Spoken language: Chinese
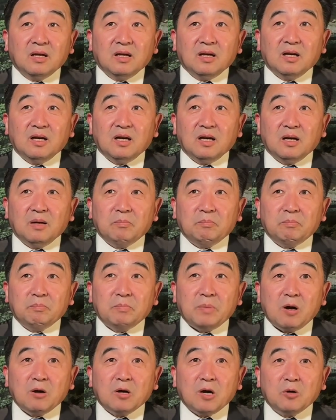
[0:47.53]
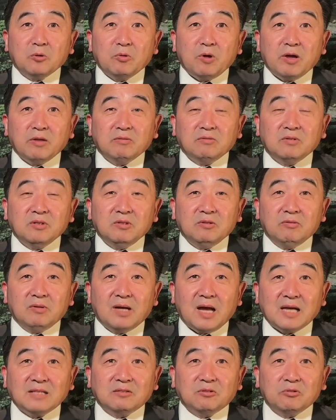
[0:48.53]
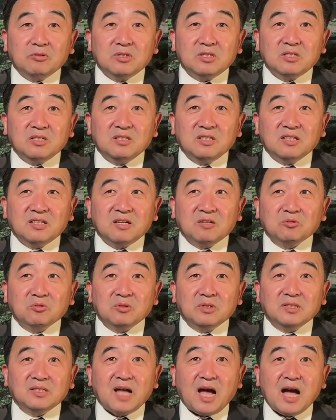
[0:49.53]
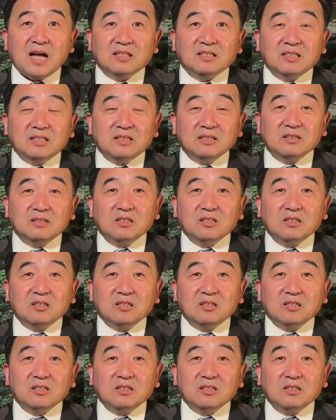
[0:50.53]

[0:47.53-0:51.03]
呃，报告源来自于世界上最大的